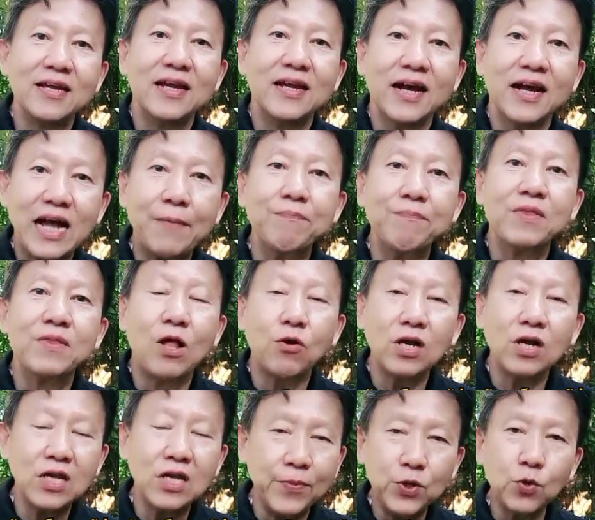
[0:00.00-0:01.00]
นะครับเรา
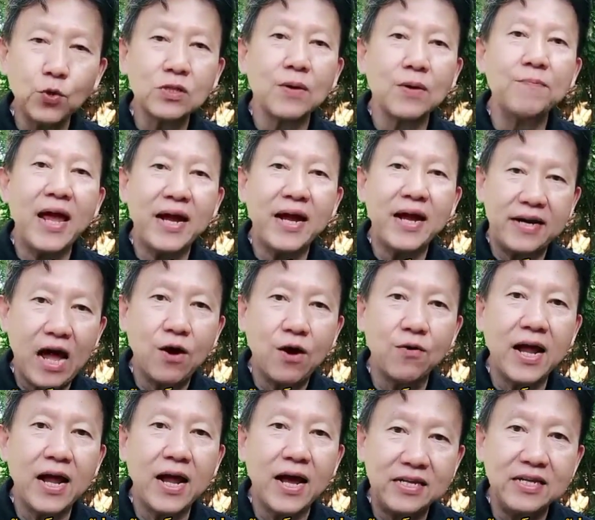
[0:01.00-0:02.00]
ก็จะไปดูตำแหน่งดาว
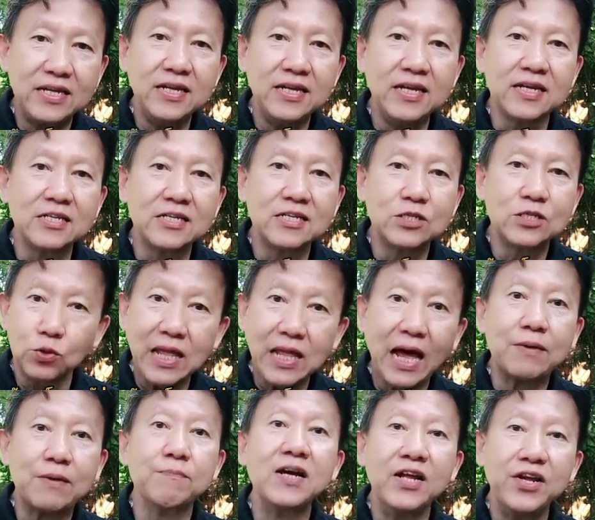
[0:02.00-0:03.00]
นาทีอีกจุดตั
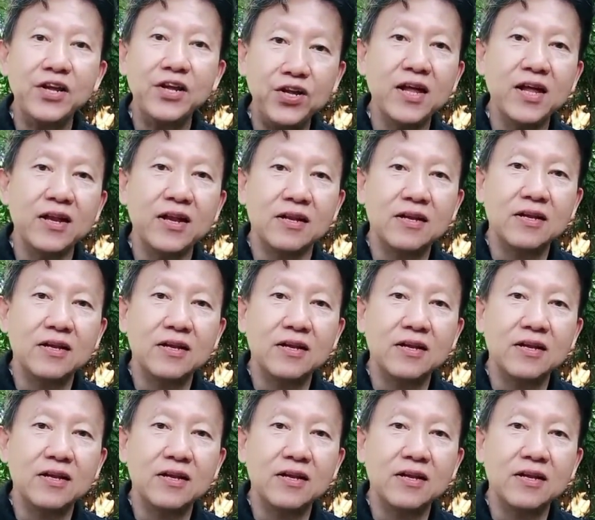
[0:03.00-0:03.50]
ดเมริเดียน